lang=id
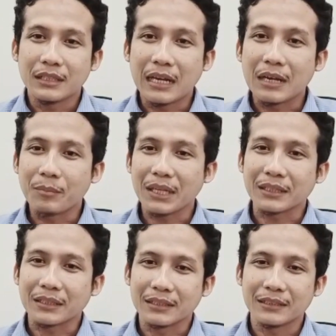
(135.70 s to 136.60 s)

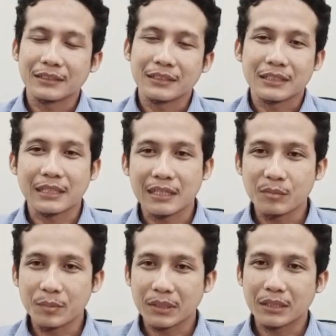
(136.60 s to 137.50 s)
aman ya. Saya
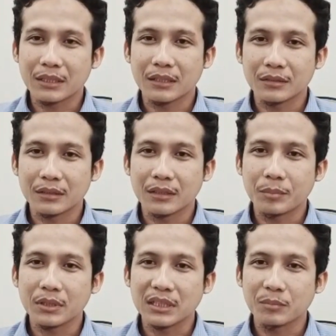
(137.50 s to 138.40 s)
membagikan
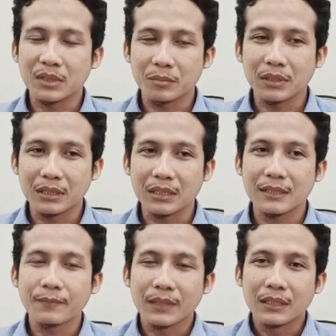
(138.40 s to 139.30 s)
apa tip-tip
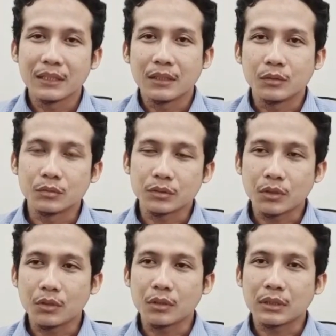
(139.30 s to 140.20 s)
ini
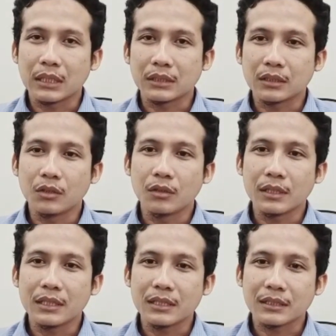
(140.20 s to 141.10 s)
untuk
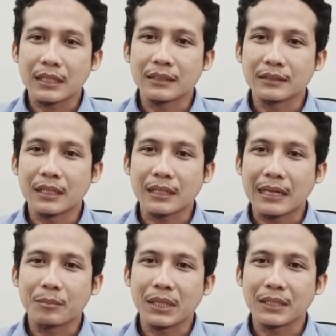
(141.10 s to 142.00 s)
kategori standar
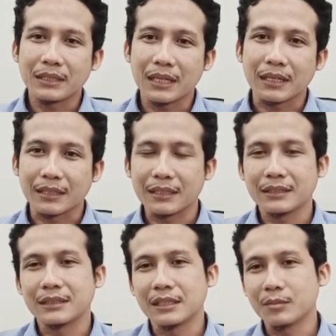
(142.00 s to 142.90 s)
amannya ya.
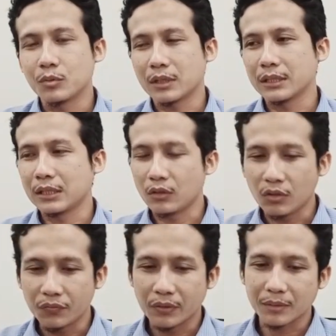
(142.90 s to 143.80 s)
Jadi bukan yang
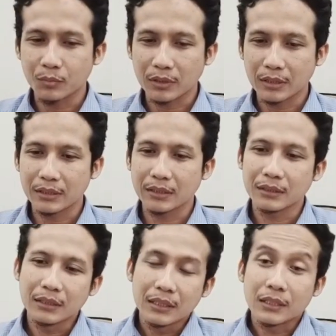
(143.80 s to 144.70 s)
over, bukan yang
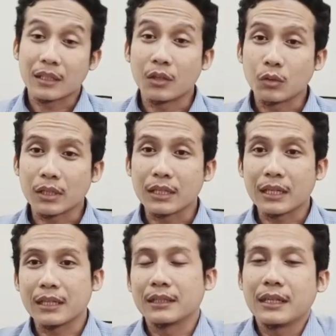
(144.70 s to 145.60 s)
terlalu
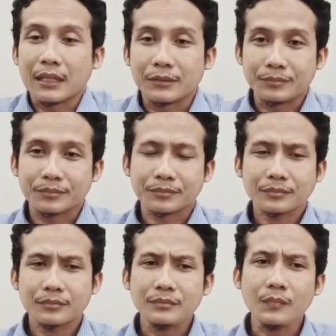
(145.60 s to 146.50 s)
rendah, enggak.
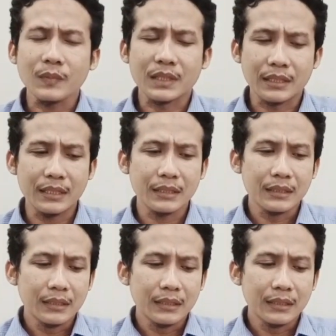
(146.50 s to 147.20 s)
Jadi